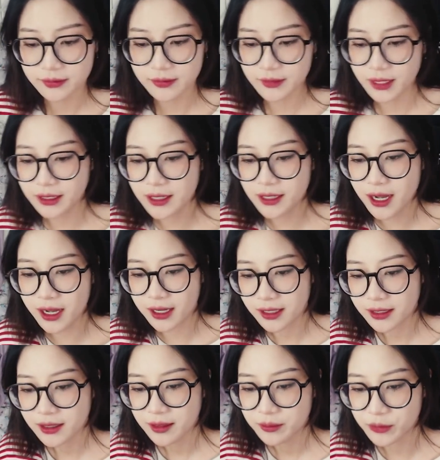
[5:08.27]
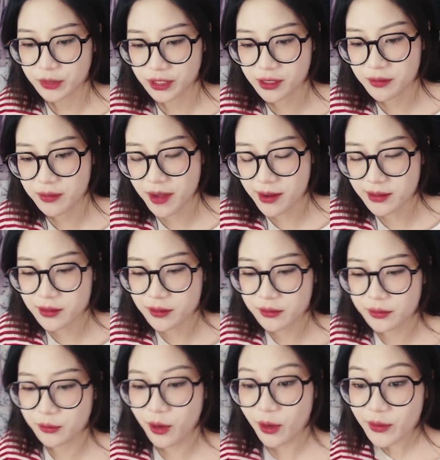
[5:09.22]
thấy chưa một chín không bao chứ
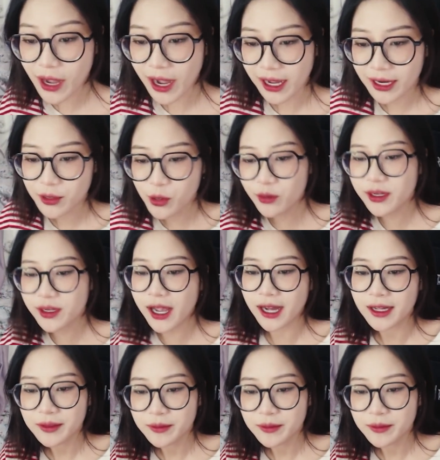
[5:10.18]
đúng không nhở đúng không nhở